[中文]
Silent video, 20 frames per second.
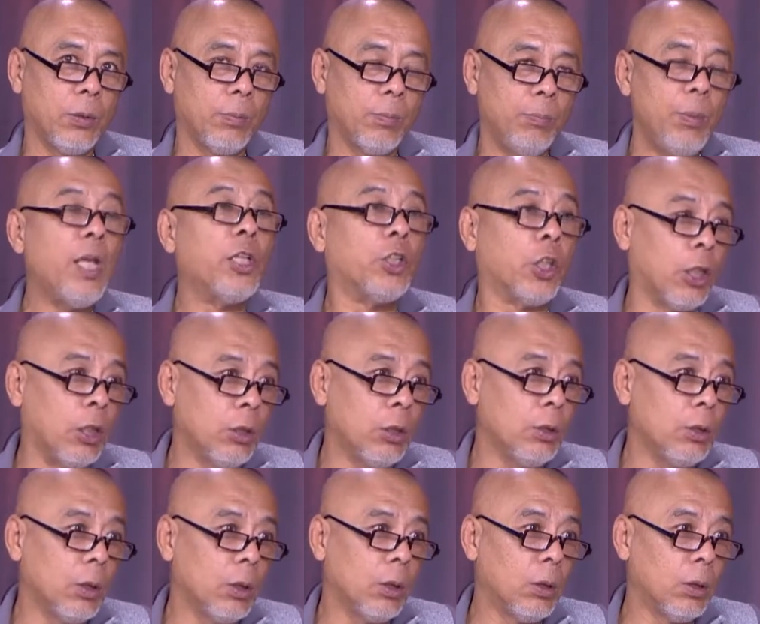变成，
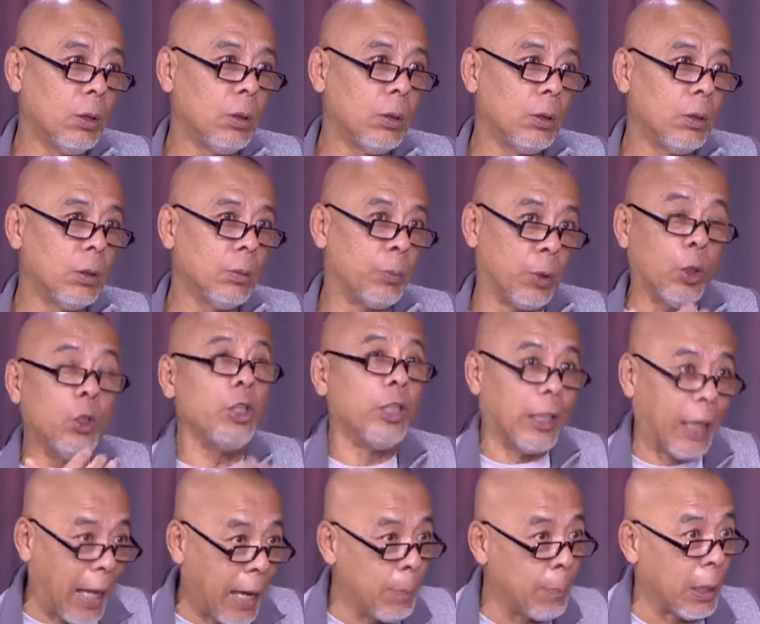比如说
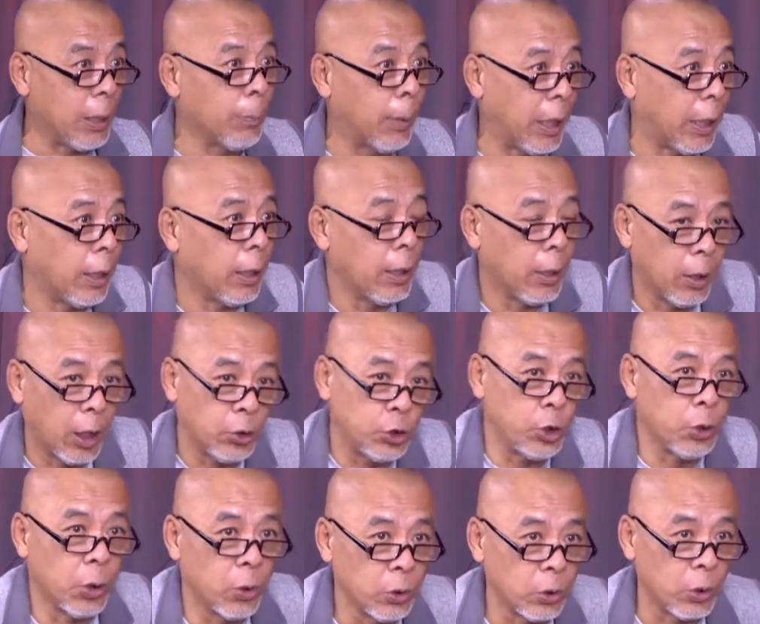你来北美，
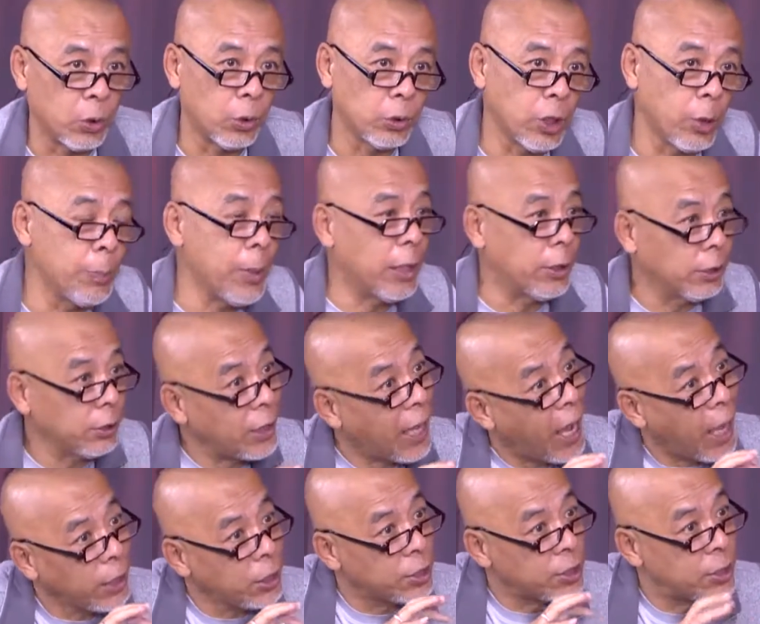去欧洲，要变成
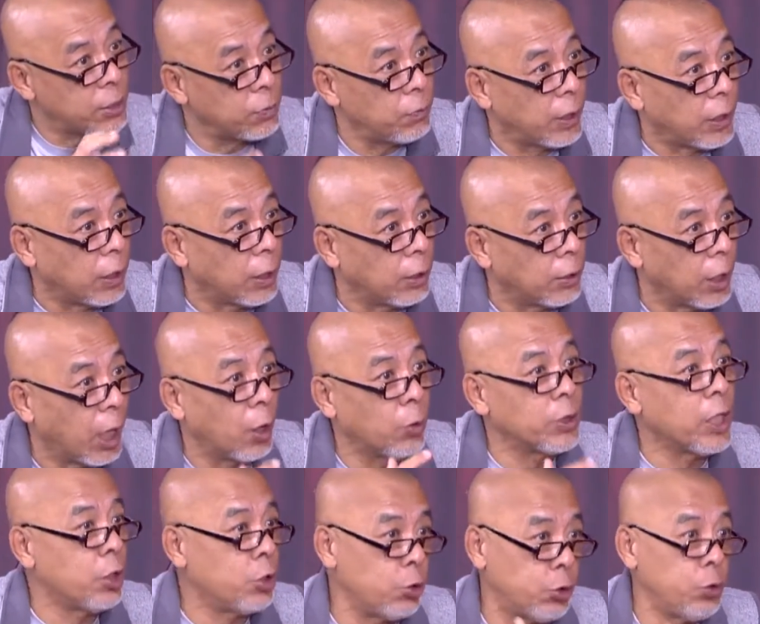他的思维，然后
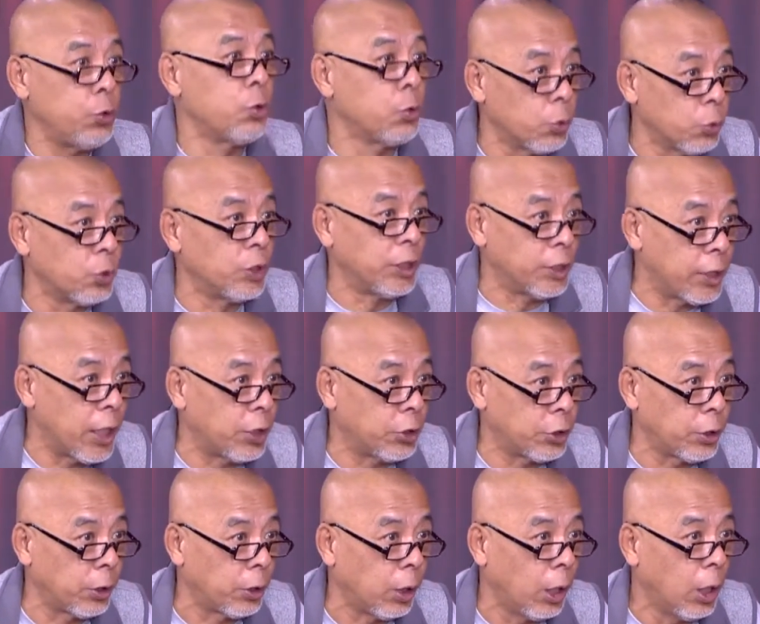再去述这一件
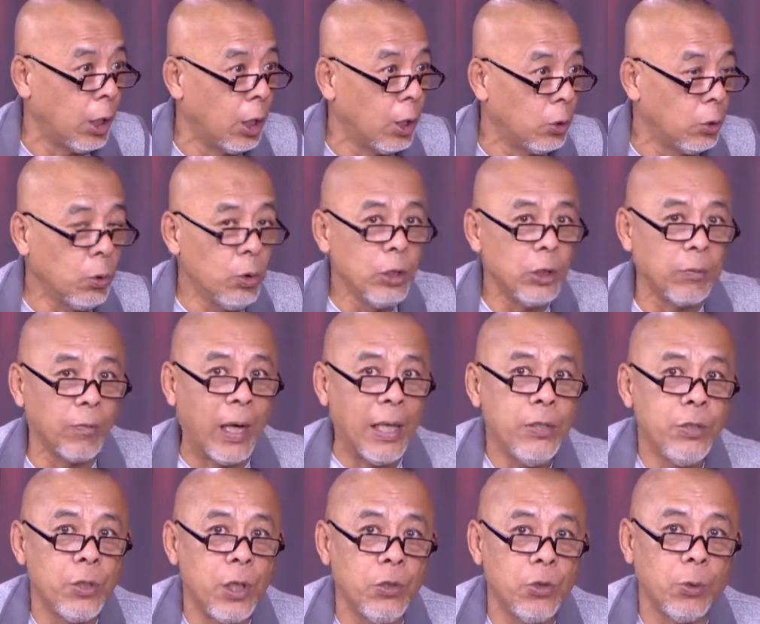事儿。嗯，如果你
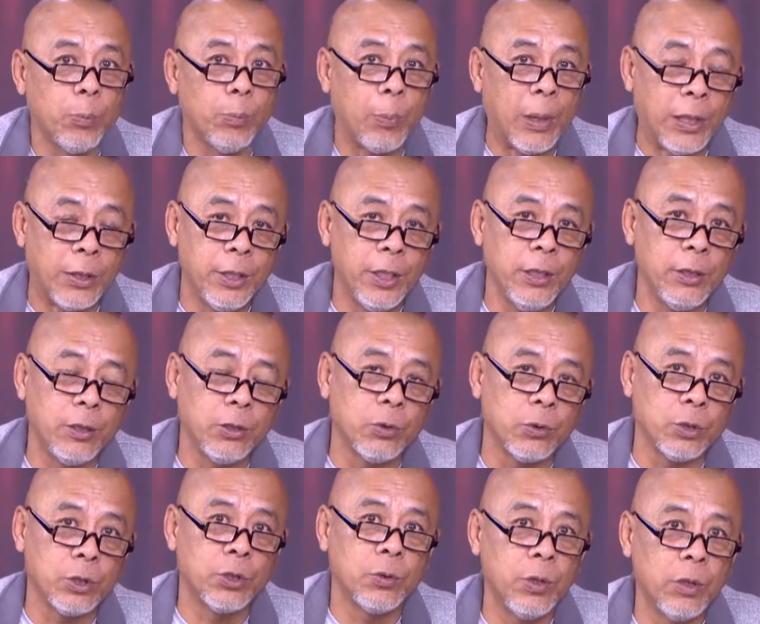完全用本地的这
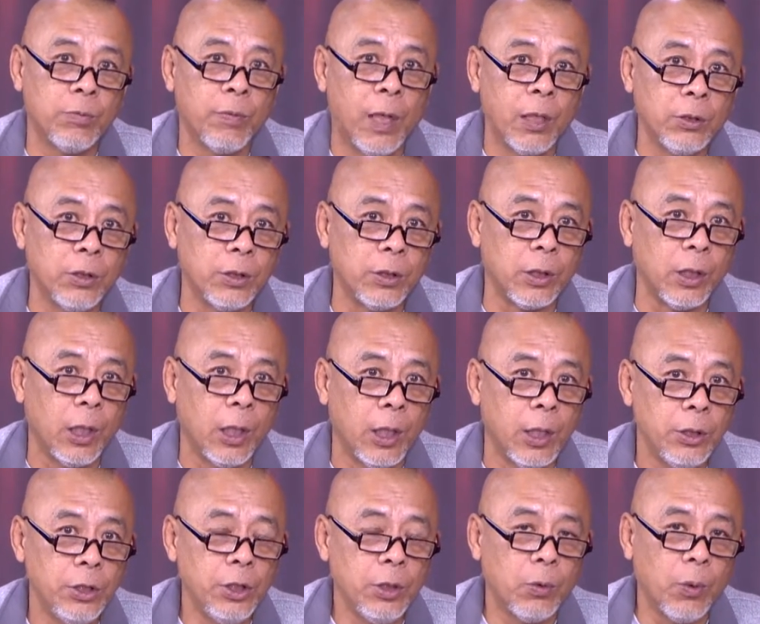种思维方式，
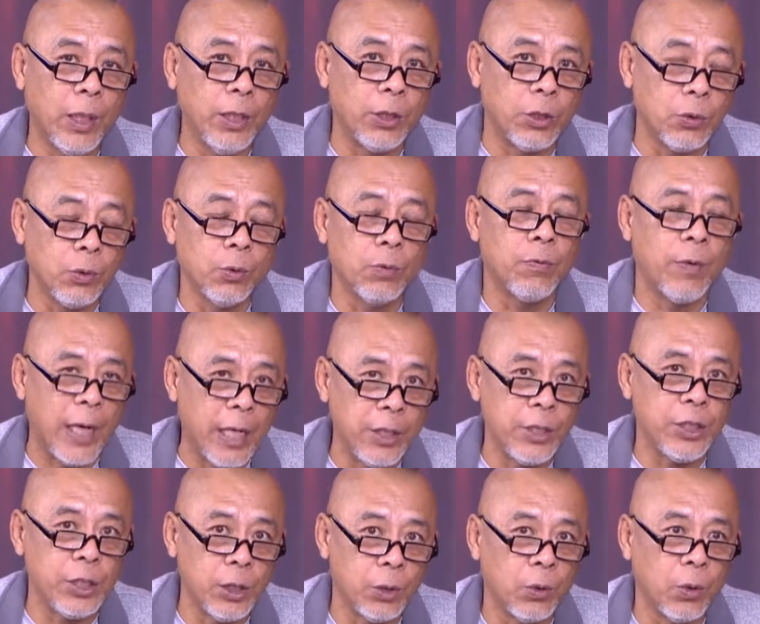尽管你用翻译
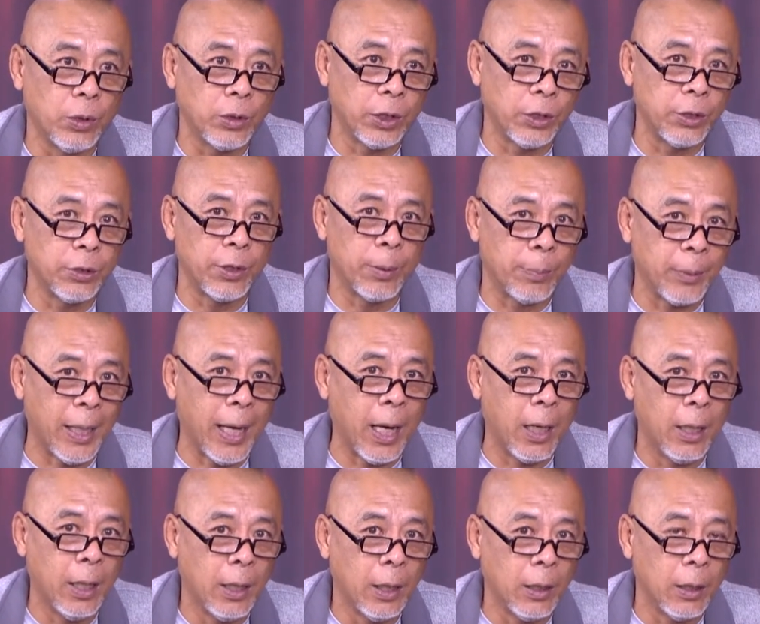器或者是怎么样，
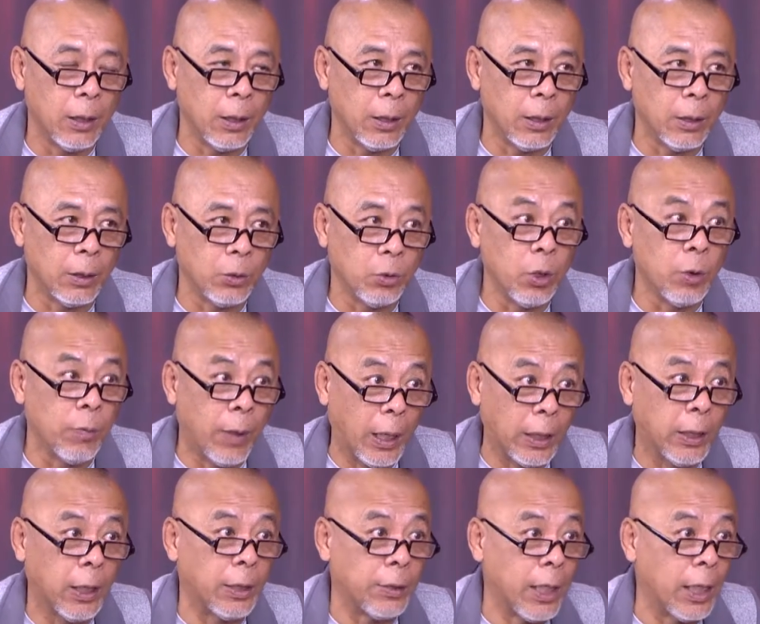呃，对方
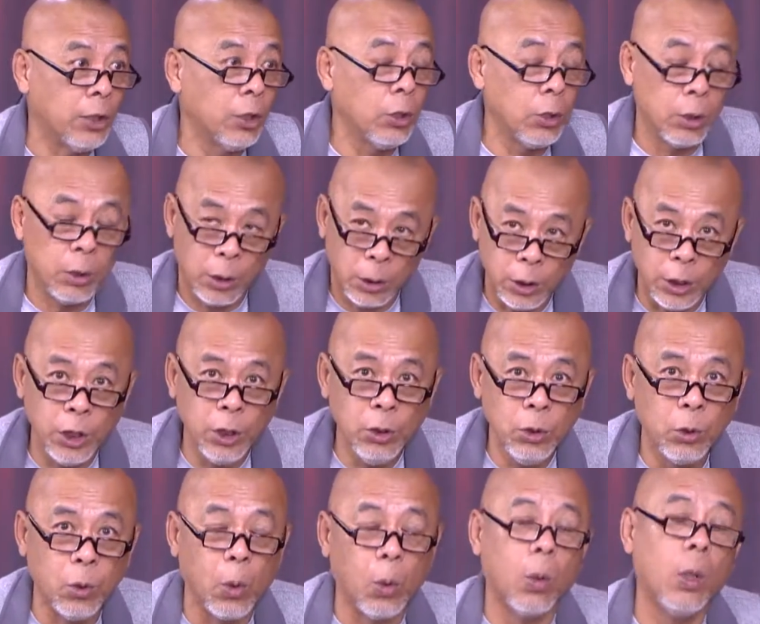也很难
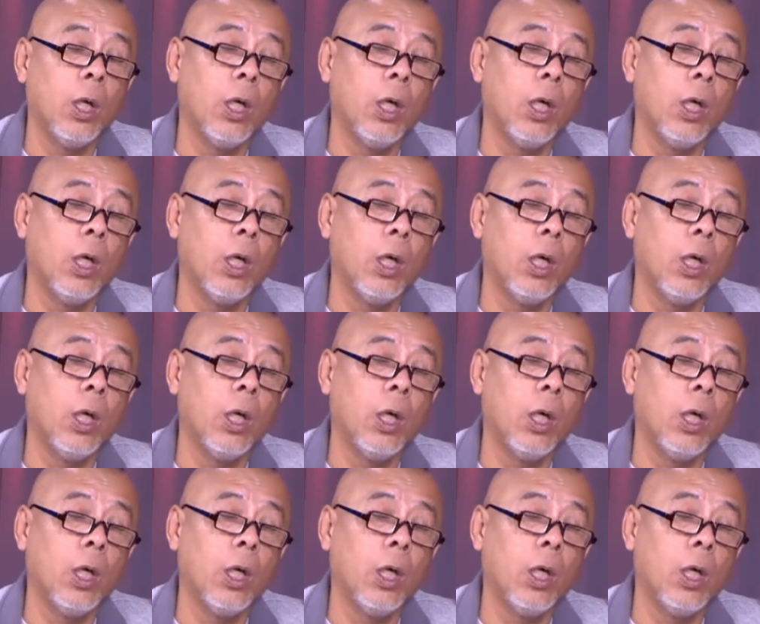听懂。